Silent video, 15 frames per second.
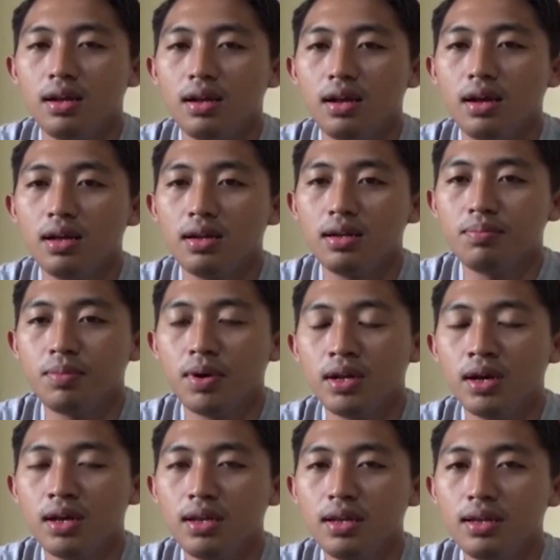Nah, pada
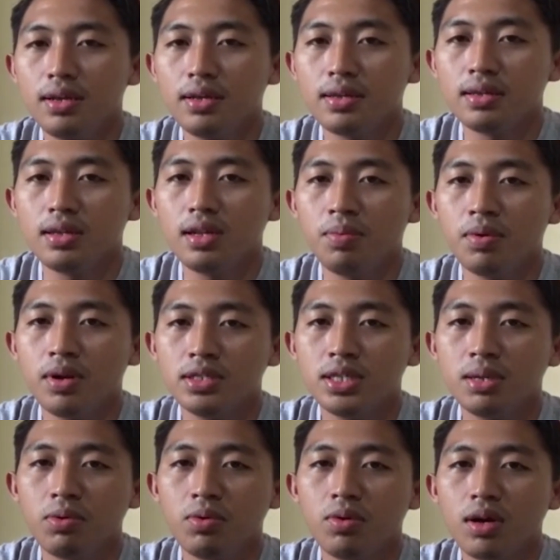hari ini kita telah berhasil
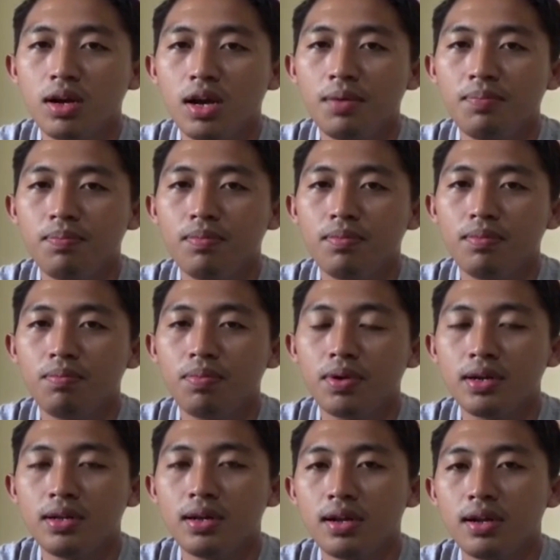mengungkap
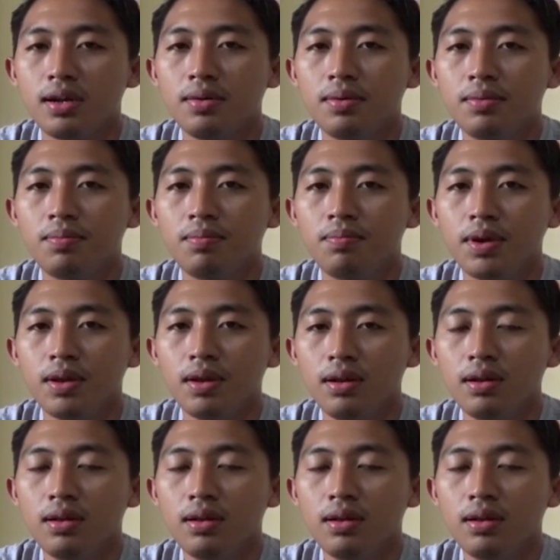peredaran pil